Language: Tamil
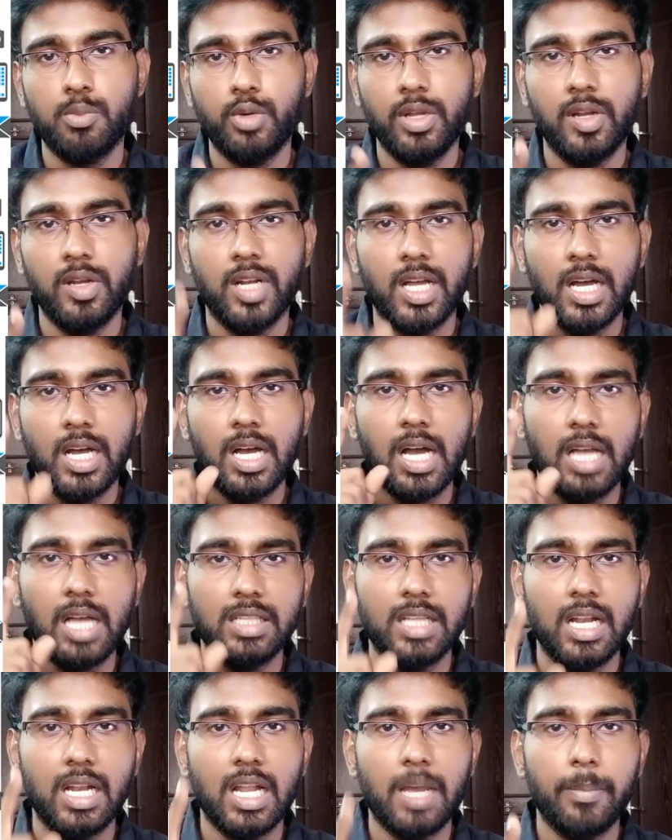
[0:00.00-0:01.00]
முடியும்னா
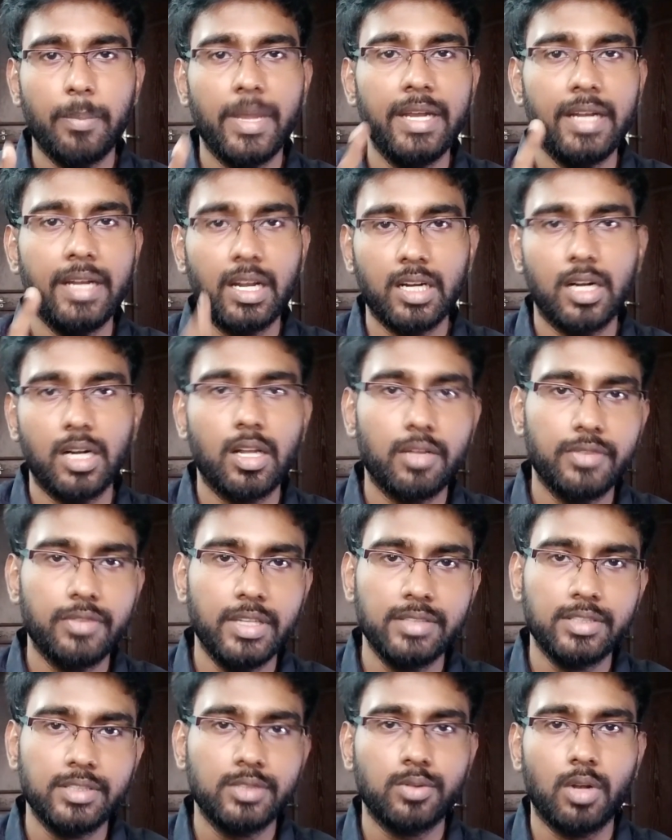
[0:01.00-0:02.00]
அது எல்லாமே இன்டர்நெட் ஆஃப்
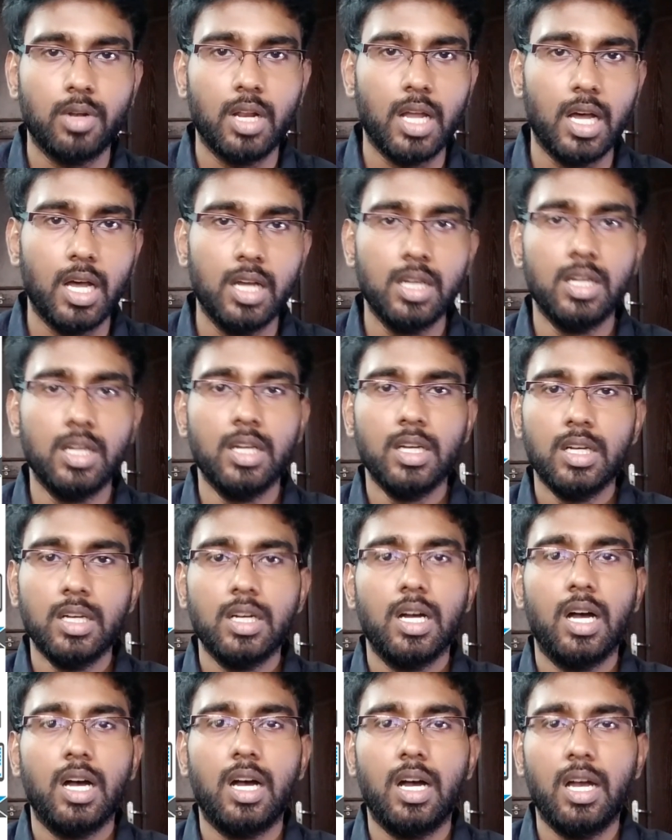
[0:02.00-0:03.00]
திங்ஸ்ன்னு சொல்லலாம்
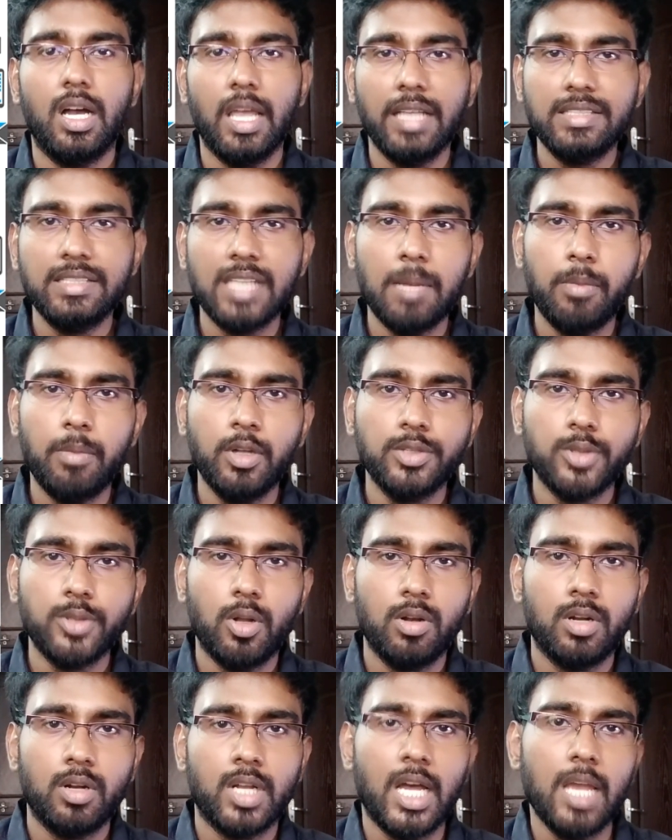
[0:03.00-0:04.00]
எக்ஸாம்பிளுக்கு
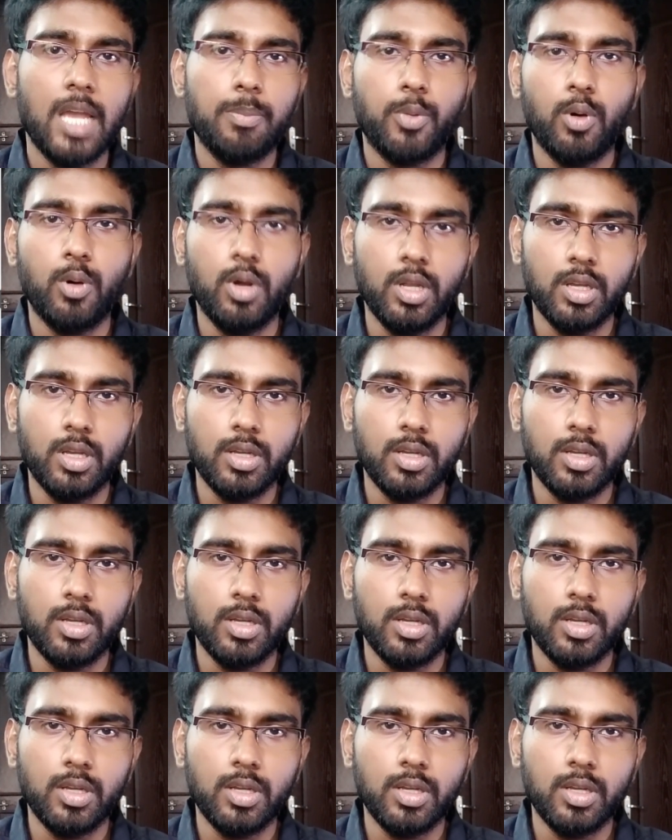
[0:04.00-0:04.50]
சொல்லணும்னா இப்போ ஒரு